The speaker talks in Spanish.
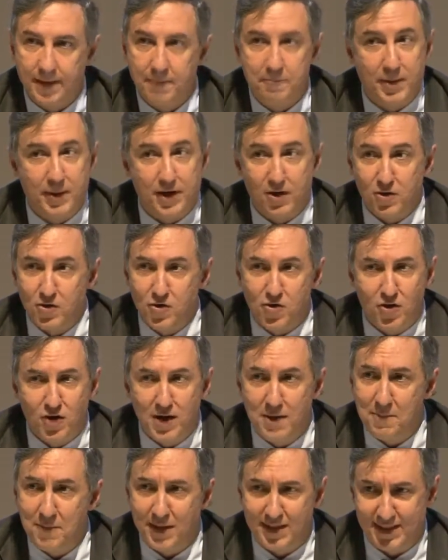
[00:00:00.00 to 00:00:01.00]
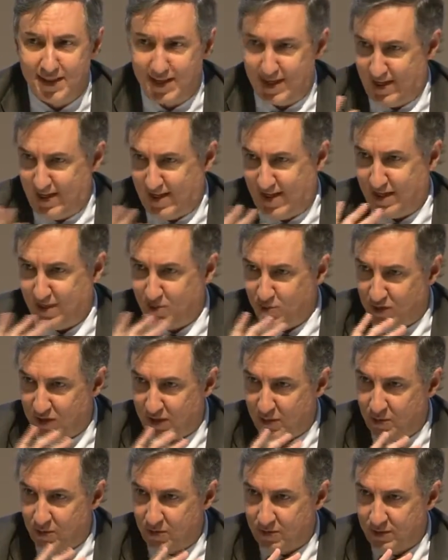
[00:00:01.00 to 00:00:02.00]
pero no le manda al Ejecutivo.